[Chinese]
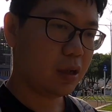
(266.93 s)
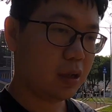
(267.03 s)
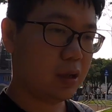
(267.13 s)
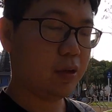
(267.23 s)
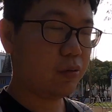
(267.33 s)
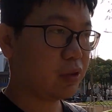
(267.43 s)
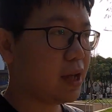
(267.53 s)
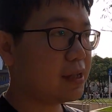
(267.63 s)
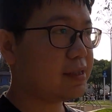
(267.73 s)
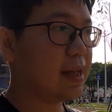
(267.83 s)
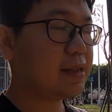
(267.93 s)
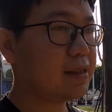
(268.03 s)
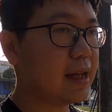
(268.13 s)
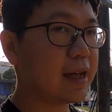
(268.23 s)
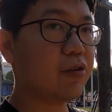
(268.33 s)
呃，我大概三
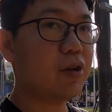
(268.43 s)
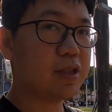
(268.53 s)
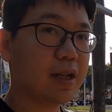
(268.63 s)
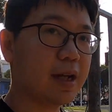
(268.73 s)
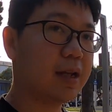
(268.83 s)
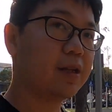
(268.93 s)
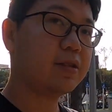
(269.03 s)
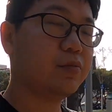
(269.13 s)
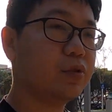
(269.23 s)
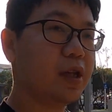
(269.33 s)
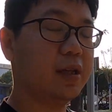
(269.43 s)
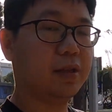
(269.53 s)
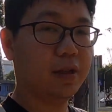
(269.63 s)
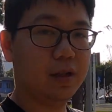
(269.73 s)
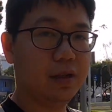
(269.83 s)
三个月前看到这部电影
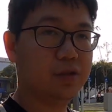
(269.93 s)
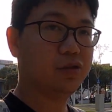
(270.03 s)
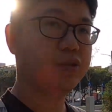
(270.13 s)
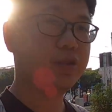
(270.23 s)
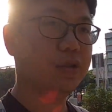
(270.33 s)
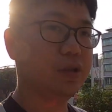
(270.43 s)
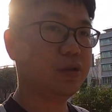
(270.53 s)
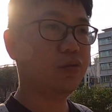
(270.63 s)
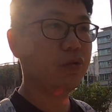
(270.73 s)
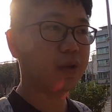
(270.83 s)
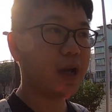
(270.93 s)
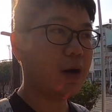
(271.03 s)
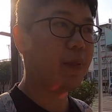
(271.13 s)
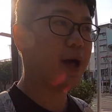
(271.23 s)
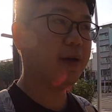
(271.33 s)
的，就是预
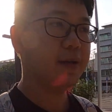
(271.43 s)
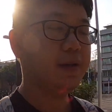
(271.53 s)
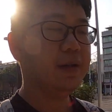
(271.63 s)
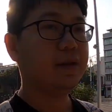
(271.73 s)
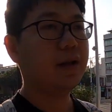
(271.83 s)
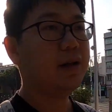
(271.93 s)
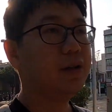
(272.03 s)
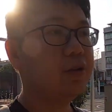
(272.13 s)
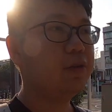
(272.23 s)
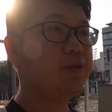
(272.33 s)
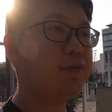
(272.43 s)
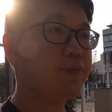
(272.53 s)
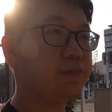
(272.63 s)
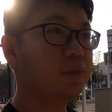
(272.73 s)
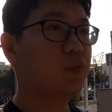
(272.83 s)
告吧，然后
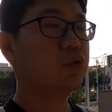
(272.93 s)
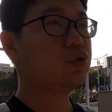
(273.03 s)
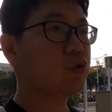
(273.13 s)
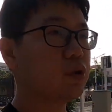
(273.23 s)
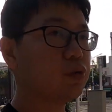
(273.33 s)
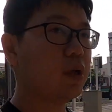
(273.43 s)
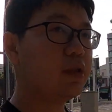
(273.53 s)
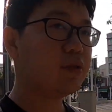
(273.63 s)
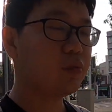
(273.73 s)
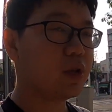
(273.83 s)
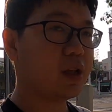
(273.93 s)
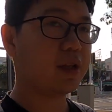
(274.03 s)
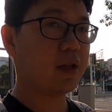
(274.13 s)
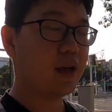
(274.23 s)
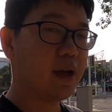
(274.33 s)
我就觉得说，哎，这部电
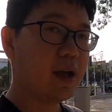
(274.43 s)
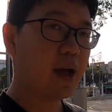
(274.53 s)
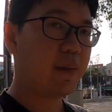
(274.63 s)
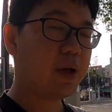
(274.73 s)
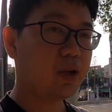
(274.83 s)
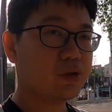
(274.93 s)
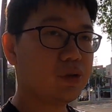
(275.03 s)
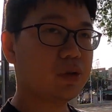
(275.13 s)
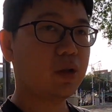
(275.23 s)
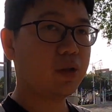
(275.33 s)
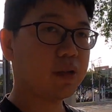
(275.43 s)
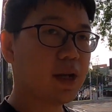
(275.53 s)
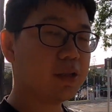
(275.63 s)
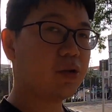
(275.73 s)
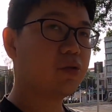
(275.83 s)
影还蛮有趣的哦，
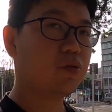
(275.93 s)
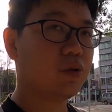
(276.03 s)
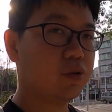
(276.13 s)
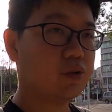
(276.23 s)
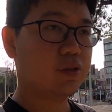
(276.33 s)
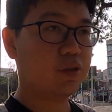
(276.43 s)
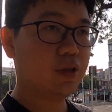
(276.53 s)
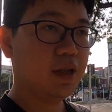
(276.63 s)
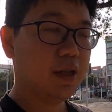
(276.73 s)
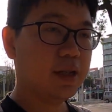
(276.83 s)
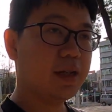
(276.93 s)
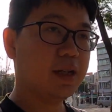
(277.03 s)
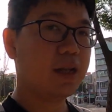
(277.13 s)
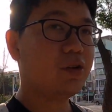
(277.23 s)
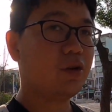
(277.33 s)
它透过就是一个
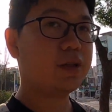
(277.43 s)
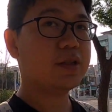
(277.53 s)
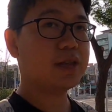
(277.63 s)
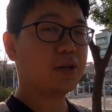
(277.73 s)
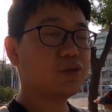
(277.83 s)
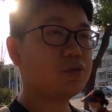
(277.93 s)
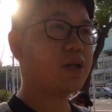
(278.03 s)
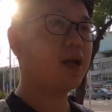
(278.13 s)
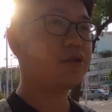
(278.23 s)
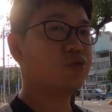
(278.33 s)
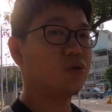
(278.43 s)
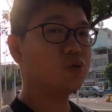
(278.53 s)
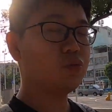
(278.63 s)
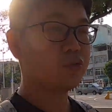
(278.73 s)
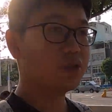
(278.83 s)
灵魂的角度在
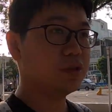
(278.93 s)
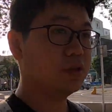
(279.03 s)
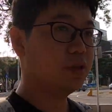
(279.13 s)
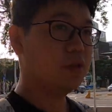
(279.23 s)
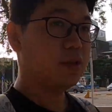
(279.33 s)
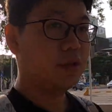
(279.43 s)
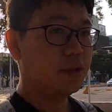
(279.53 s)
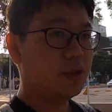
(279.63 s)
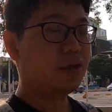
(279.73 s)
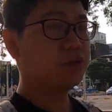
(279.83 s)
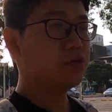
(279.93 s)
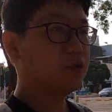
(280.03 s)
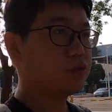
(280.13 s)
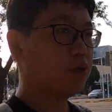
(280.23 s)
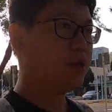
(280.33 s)
说故事，然后我
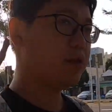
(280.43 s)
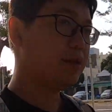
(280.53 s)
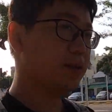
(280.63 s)
觉得说，哎，